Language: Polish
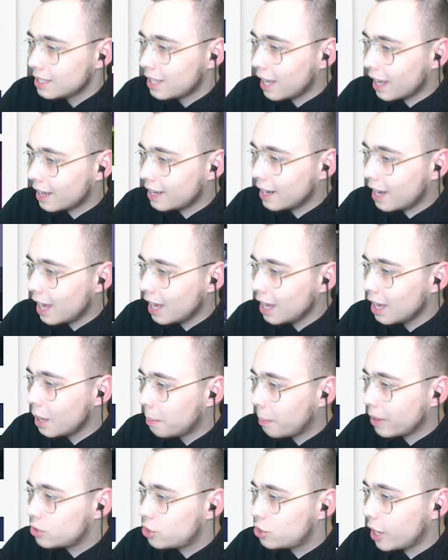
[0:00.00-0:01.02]
Ta gra
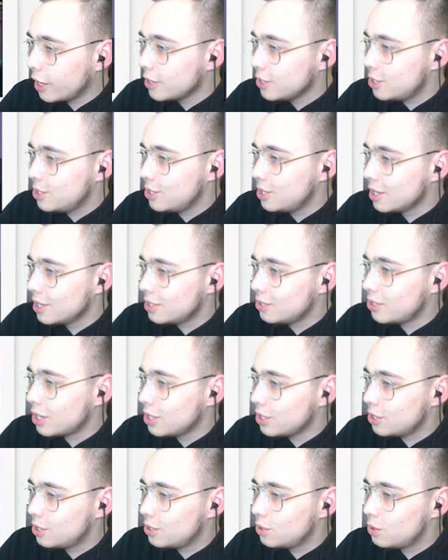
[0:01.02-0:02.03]
ma części. Jest
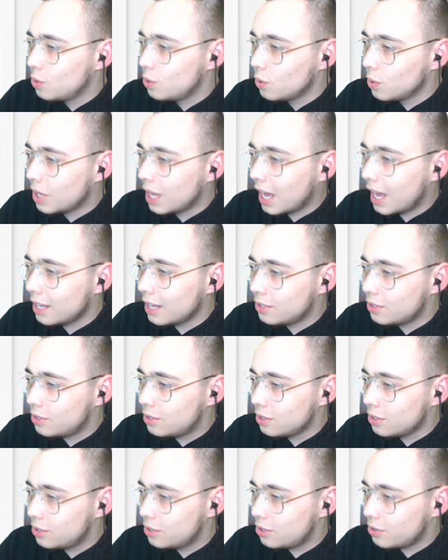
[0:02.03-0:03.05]
część druga,
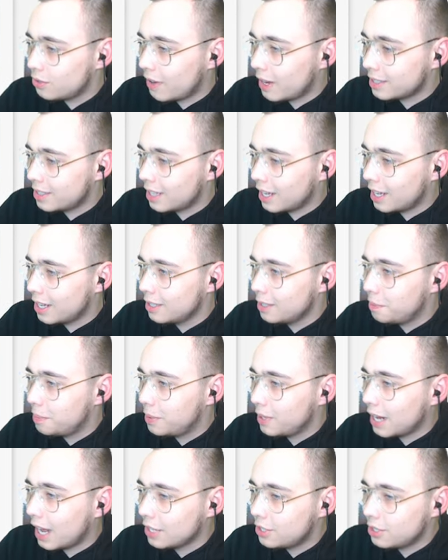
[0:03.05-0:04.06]
czwarta i
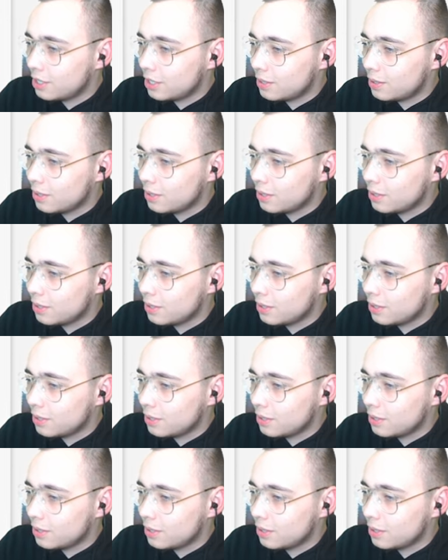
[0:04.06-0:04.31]
piraci też